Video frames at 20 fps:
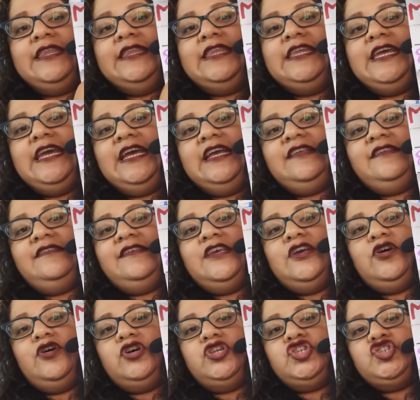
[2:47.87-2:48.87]

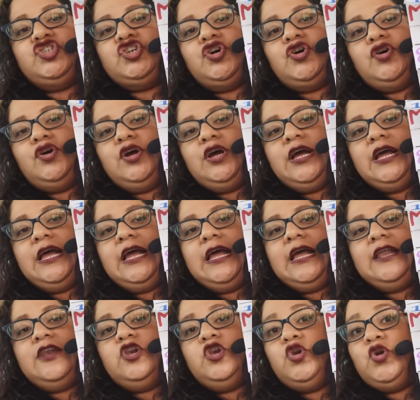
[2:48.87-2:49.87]
18
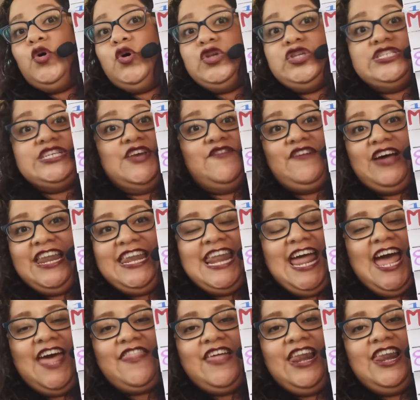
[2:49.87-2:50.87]
no lleva
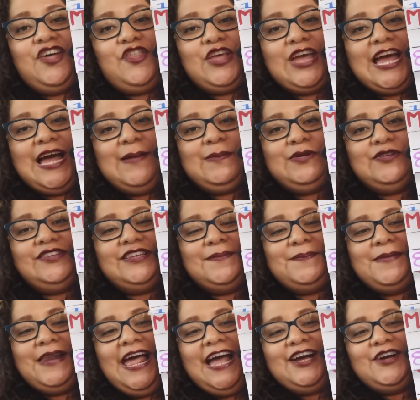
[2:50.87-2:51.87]
nada, lo dejamos
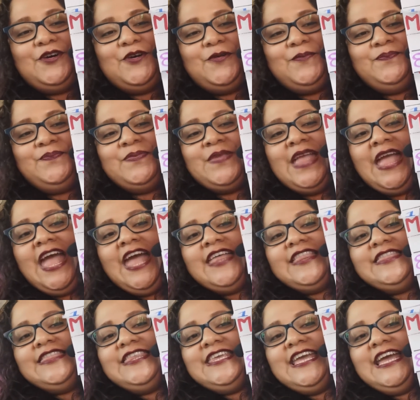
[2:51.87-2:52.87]
en blanco.
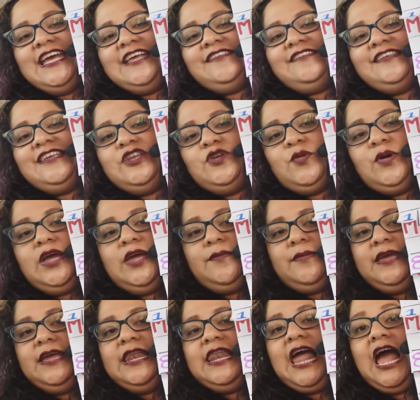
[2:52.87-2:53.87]

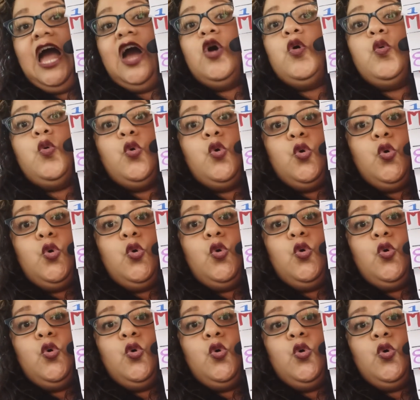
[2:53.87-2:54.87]
19 la
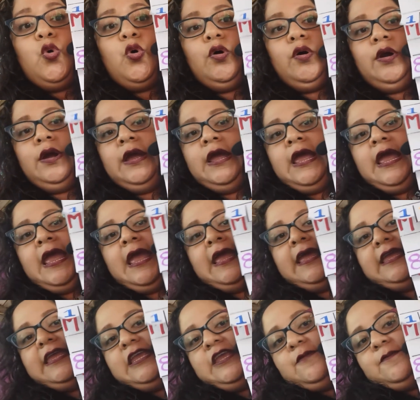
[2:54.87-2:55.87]
U
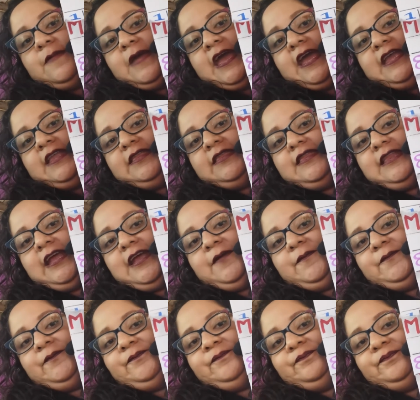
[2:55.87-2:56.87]
y 20
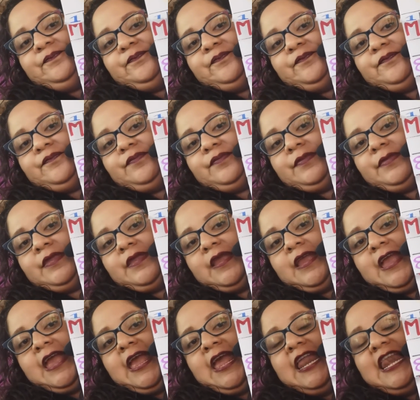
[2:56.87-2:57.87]

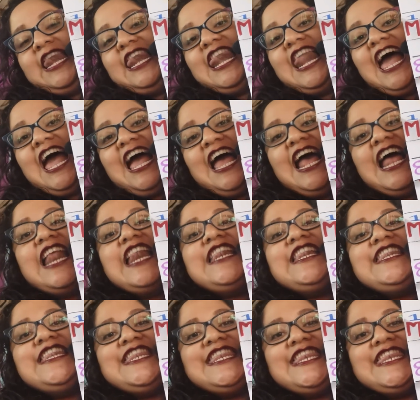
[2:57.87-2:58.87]
la
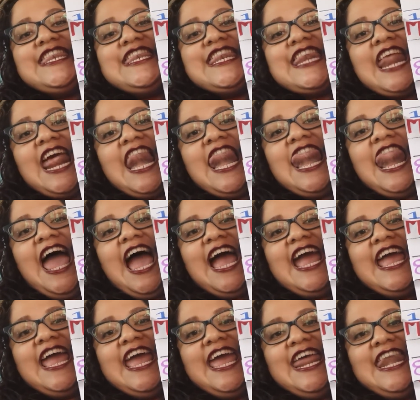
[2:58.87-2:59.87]
N, la
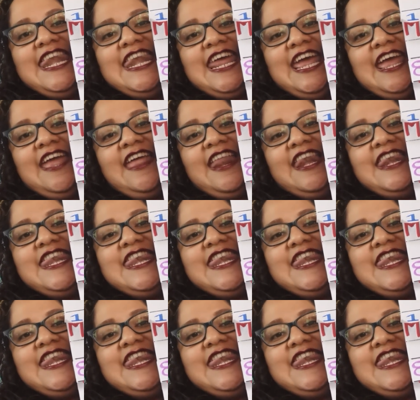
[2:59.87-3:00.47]
N.